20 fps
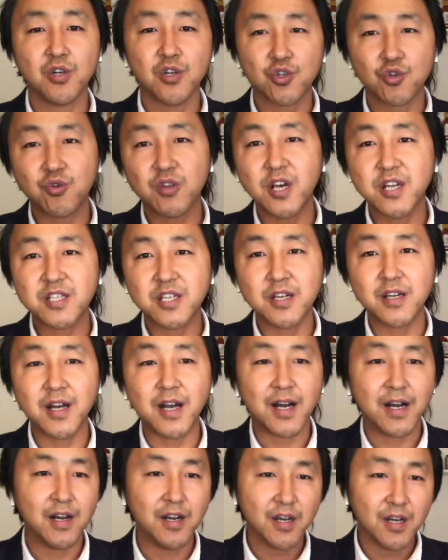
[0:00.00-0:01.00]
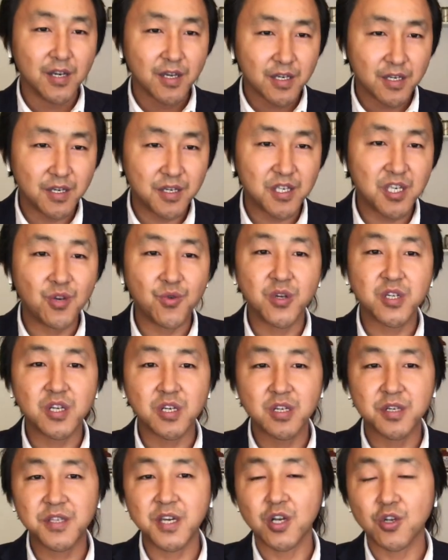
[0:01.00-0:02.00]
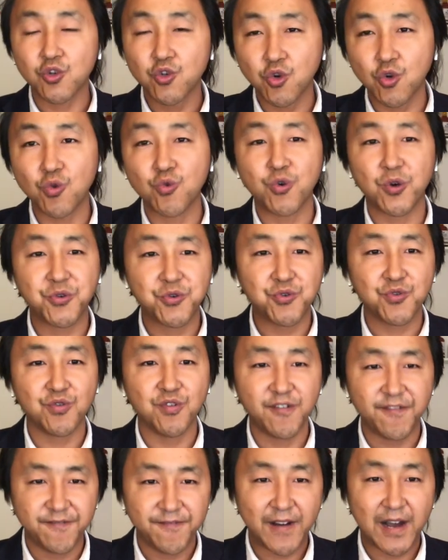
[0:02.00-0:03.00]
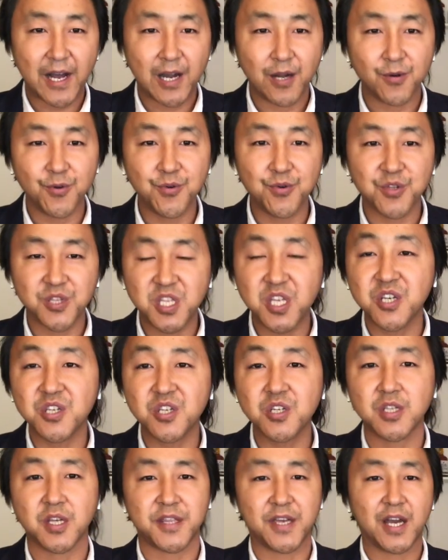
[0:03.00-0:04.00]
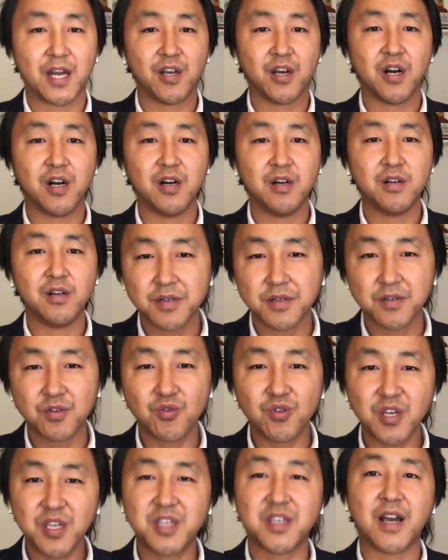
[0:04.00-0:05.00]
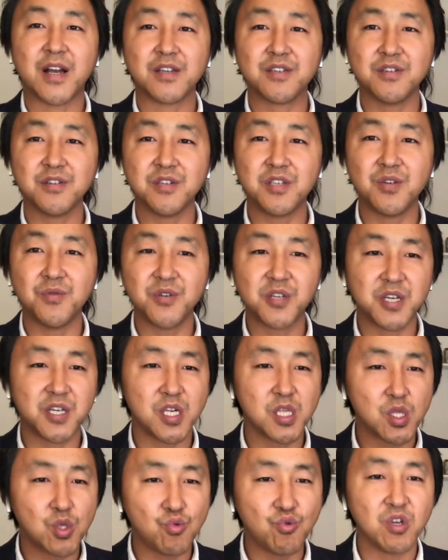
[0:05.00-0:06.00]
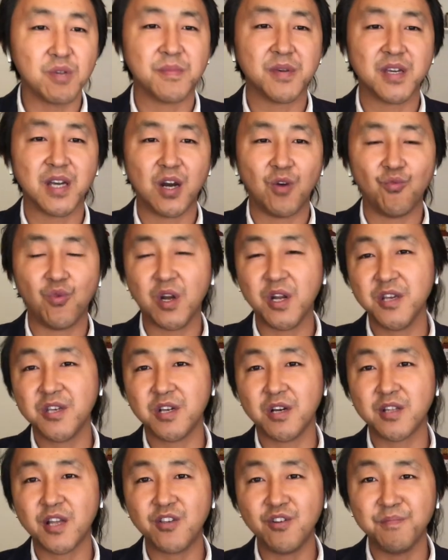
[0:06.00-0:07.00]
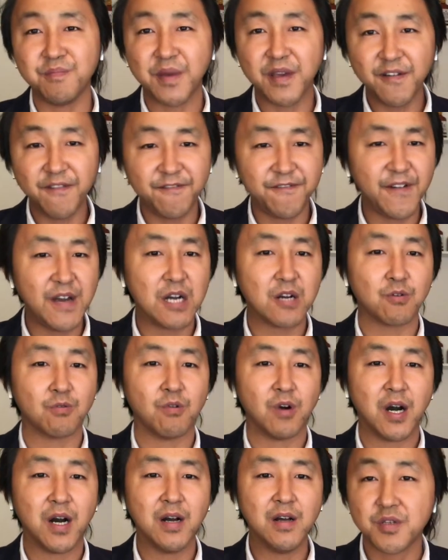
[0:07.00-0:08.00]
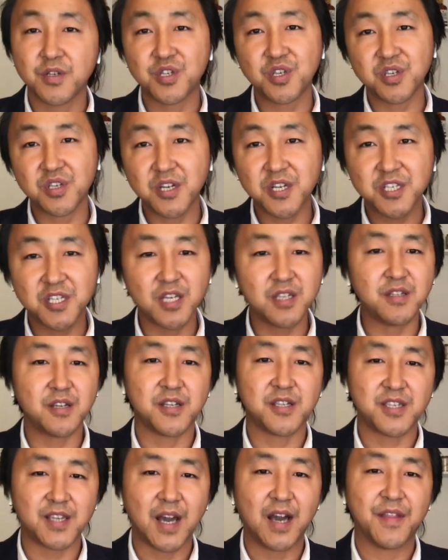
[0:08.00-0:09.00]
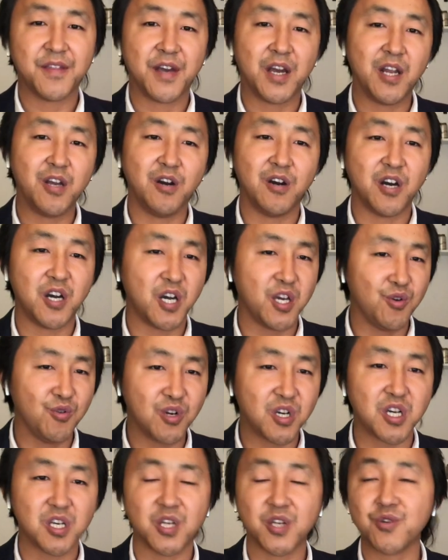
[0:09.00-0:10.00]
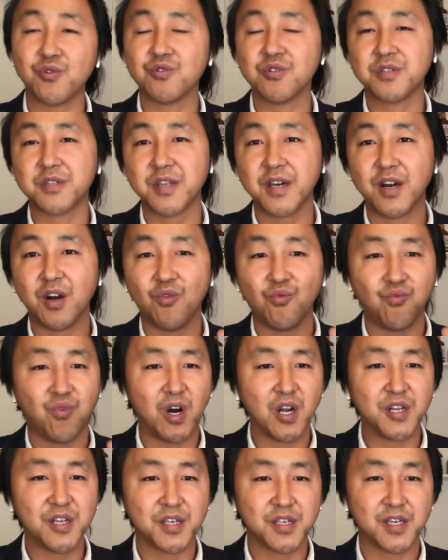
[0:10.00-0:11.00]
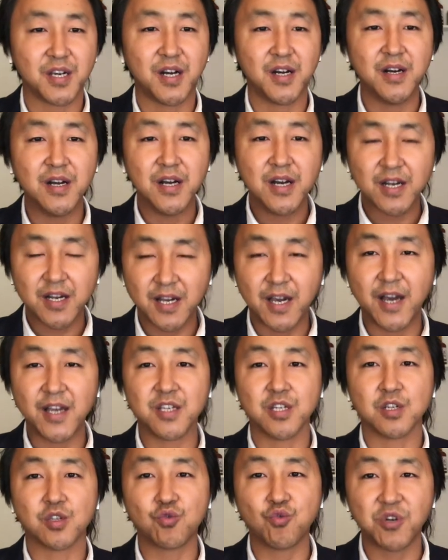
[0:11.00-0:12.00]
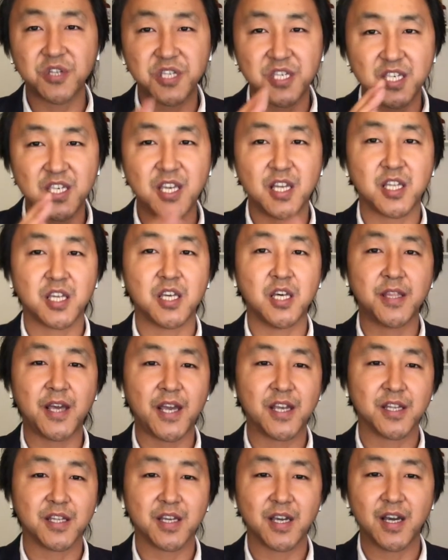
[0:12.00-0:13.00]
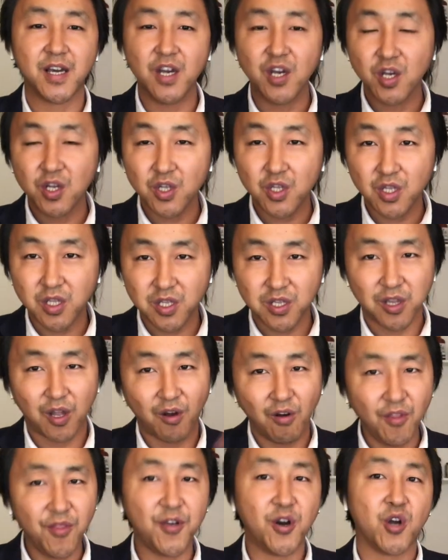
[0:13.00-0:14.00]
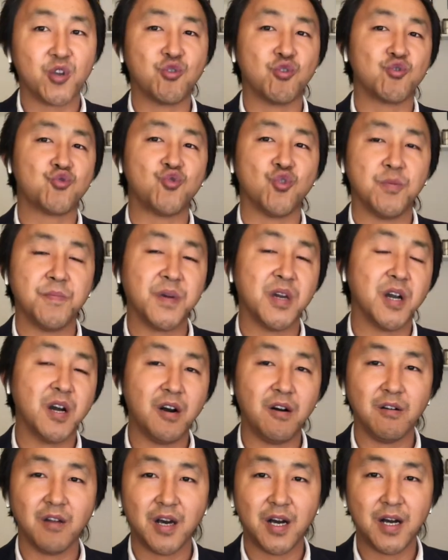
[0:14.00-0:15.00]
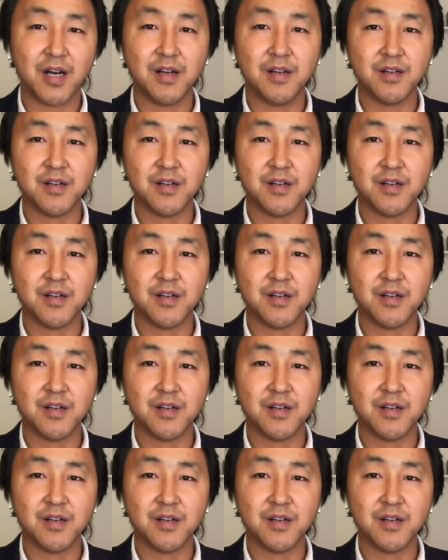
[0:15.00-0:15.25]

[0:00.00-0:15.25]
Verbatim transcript: 说它真啊，是因为这是在中国具有法律定性的材料；说它假，是因为这些罪名啊，王立强他就没犯过。这些真的假材料，很有可能就是在王立强开始做间谍的那一天，老早就准备好了。